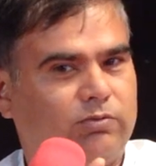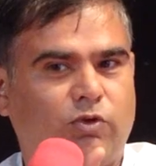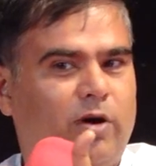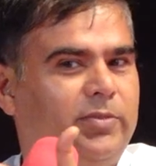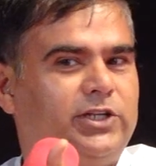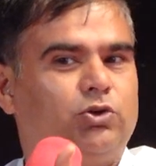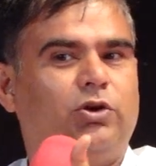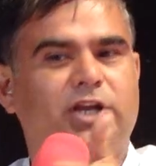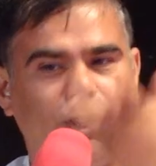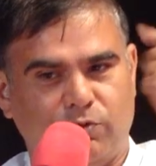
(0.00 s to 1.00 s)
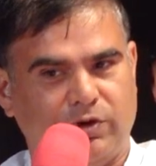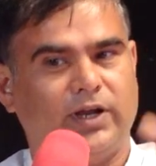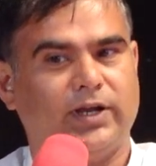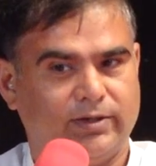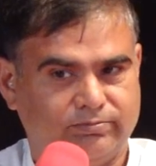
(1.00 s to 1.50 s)
वो हमने जो लिए हुए
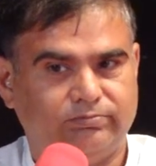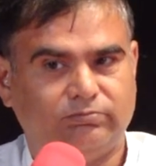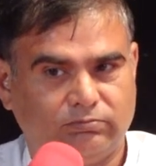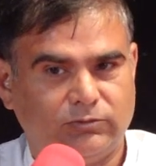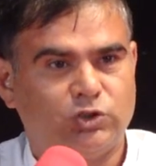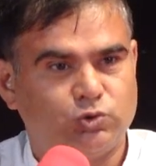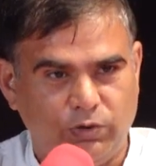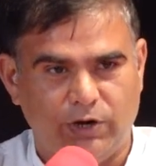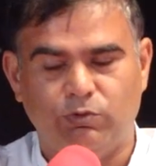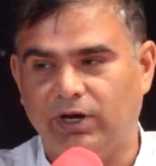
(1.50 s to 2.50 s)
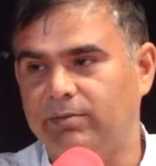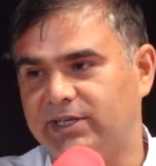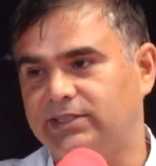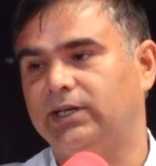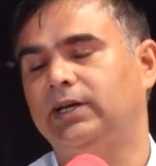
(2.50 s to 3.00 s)
हैं सुने हुए हैं
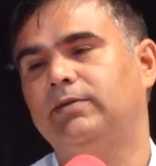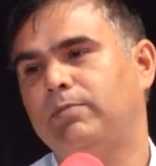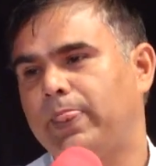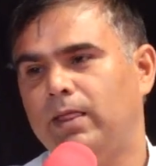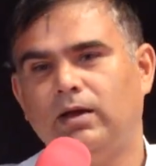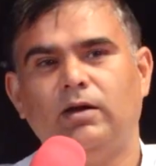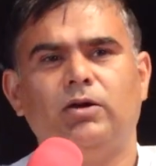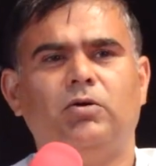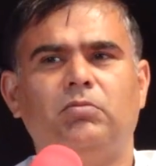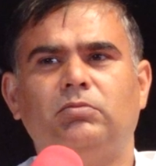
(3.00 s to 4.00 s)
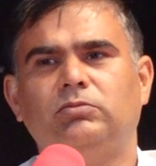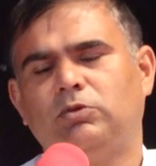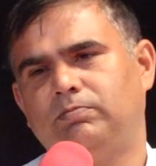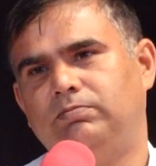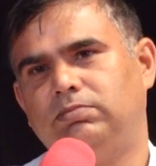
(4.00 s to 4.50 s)
बेसिकली
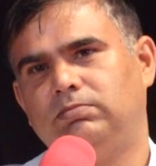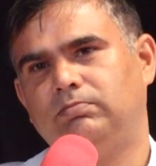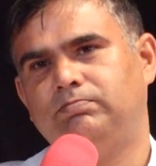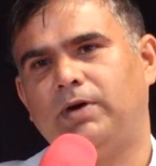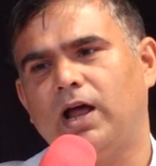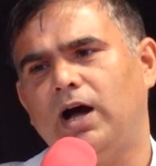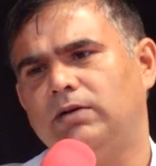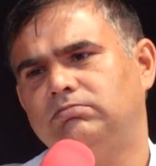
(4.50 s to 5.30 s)
तो बड़ा